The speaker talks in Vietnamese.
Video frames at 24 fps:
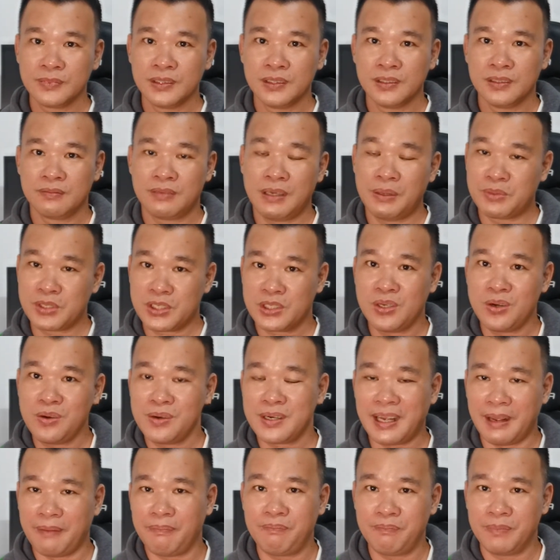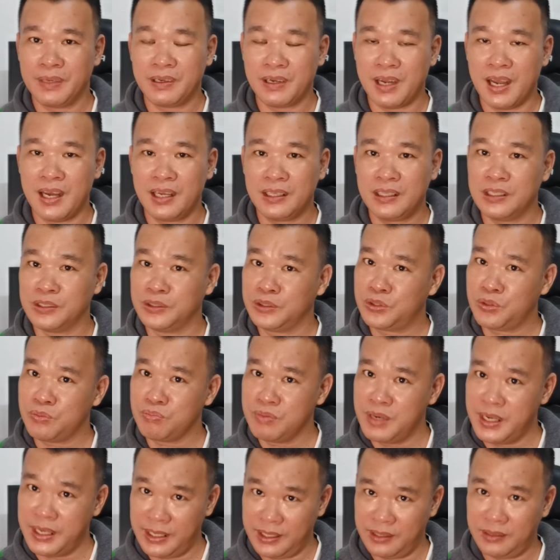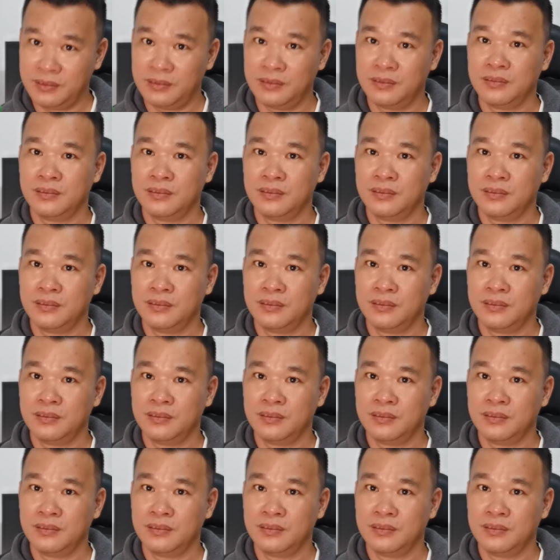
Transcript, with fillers: và một số cặp mà ở tuổi trung niên